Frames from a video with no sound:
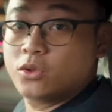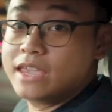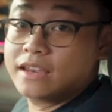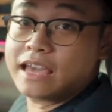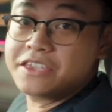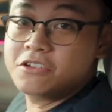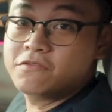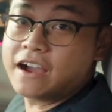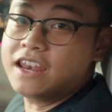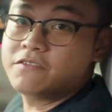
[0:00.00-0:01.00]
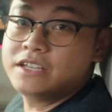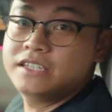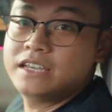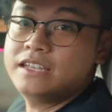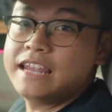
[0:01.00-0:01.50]
Tuy nhiên đây chưa phải là vị
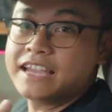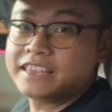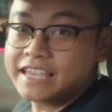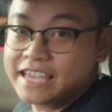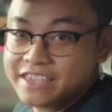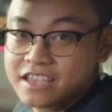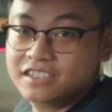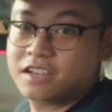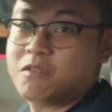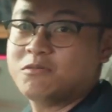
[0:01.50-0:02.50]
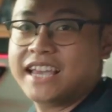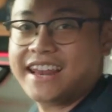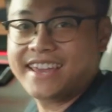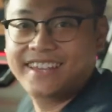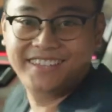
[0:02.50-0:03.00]
trí đầy tiện nghi nhất trên mẫu
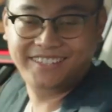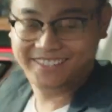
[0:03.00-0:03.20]
xe này.